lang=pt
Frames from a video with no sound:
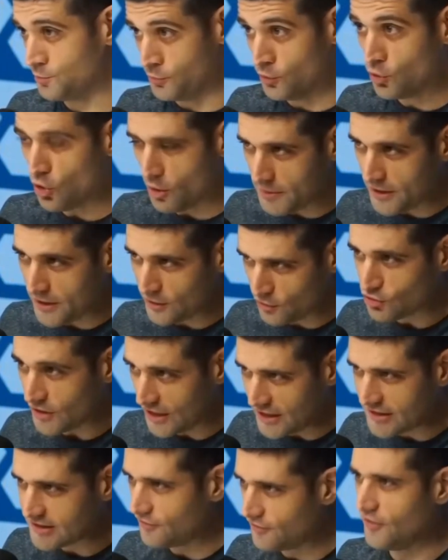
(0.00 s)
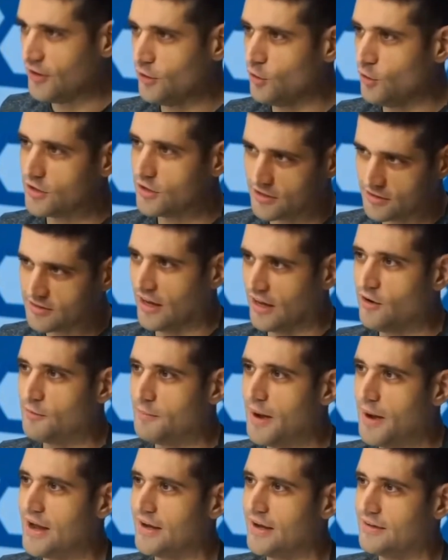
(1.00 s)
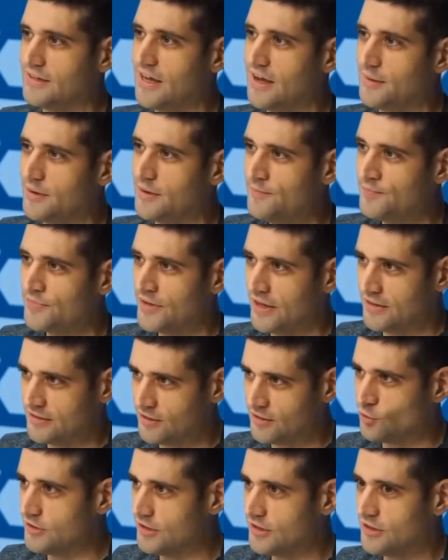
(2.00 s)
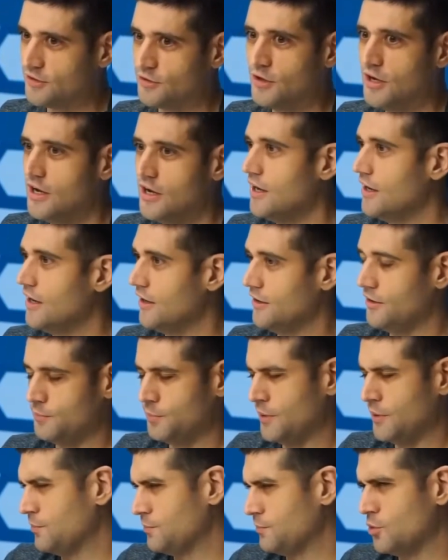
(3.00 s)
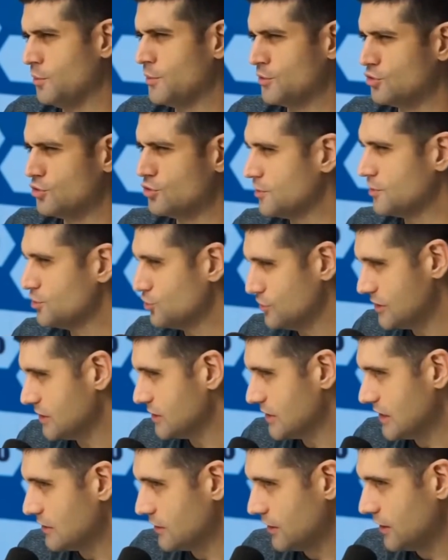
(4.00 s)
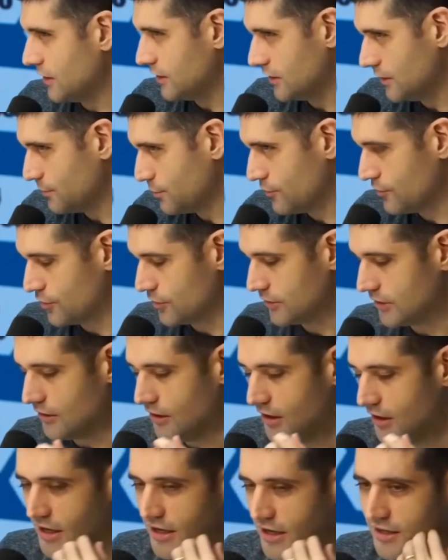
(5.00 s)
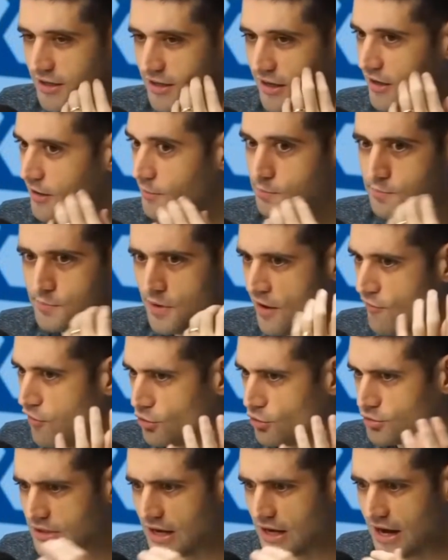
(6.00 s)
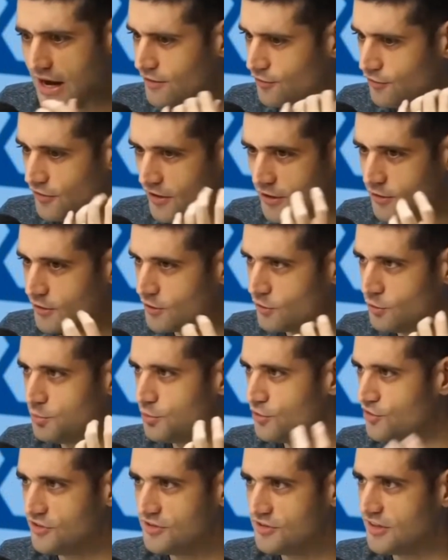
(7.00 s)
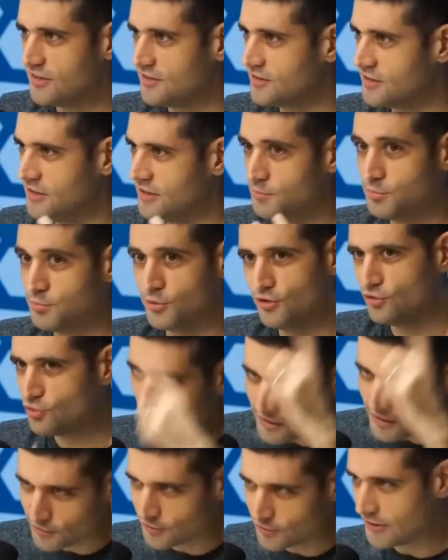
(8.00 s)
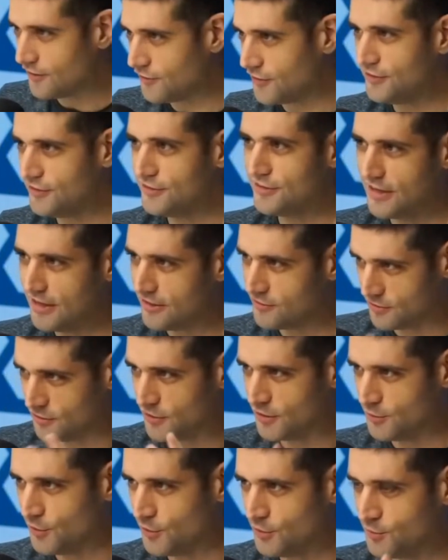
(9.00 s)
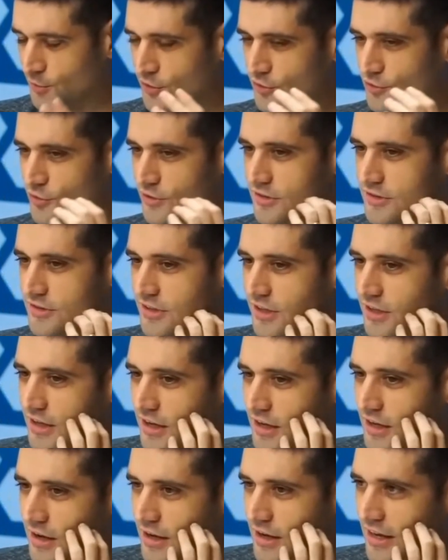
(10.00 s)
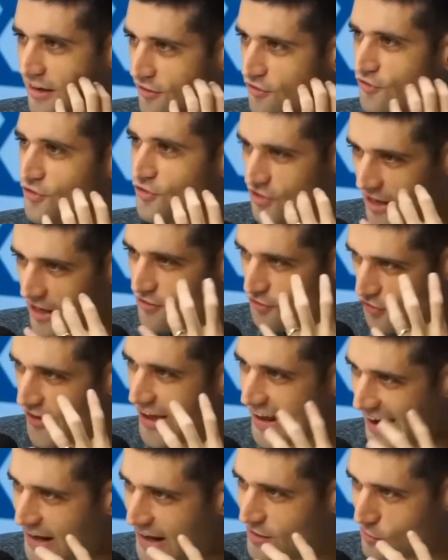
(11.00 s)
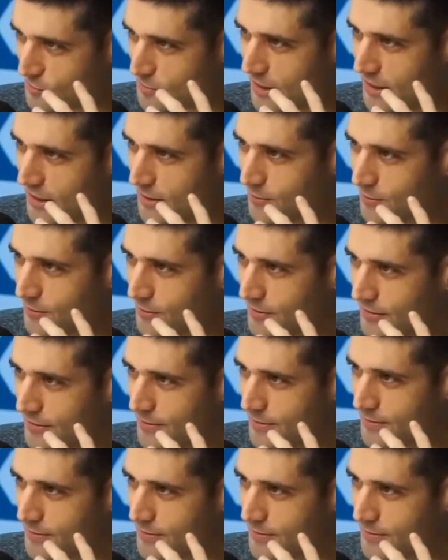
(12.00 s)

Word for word: Cobrando isso aí que você falou que tem no Bayern, sabe? Essa coisa que. É, porque começou tomando 2 a 0 né? Aí depois virou e tal. E aí ele, revoltado, falando que não podia ser assim, por isso que o Arsenal tá na frente dele, sei o que, um monte de coisa assim, né? Ele é diferente mesmo? É.